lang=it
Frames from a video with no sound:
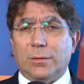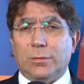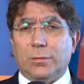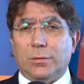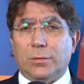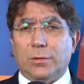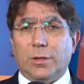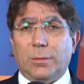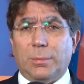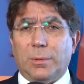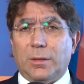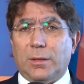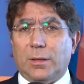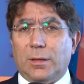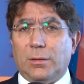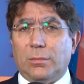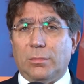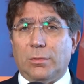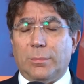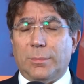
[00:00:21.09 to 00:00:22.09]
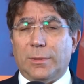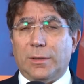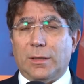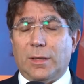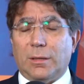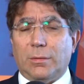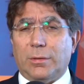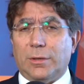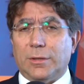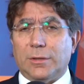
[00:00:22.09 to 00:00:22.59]
gottosa presenti un
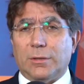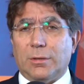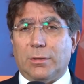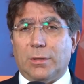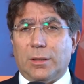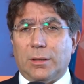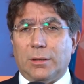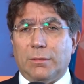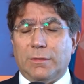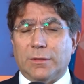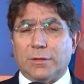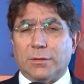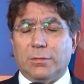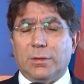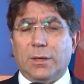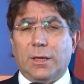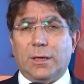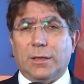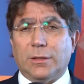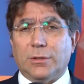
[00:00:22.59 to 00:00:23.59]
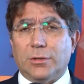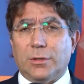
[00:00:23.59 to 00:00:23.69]
aumentato rischio cardiovascolare,